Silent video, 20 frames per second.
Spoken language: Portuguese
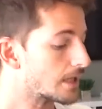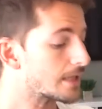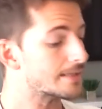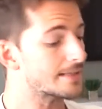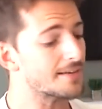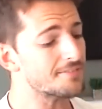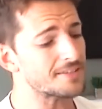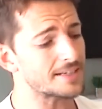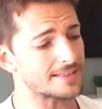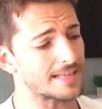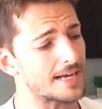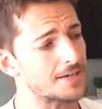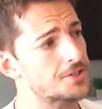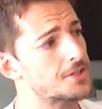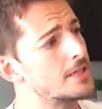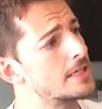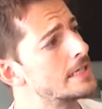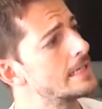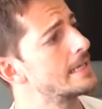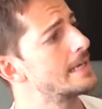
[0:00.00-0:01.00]
Na
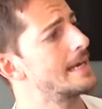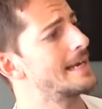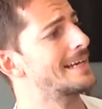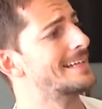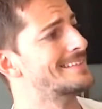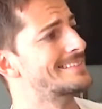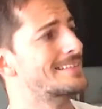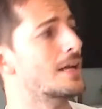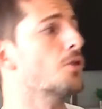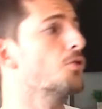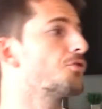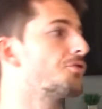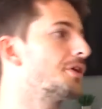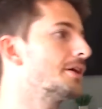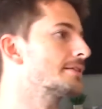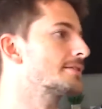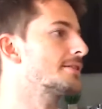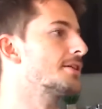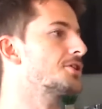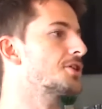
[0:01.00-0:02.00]
verdade, ela
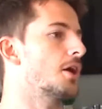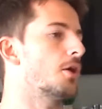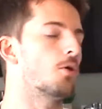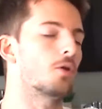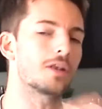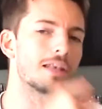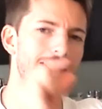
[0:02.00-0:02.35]
talvez seja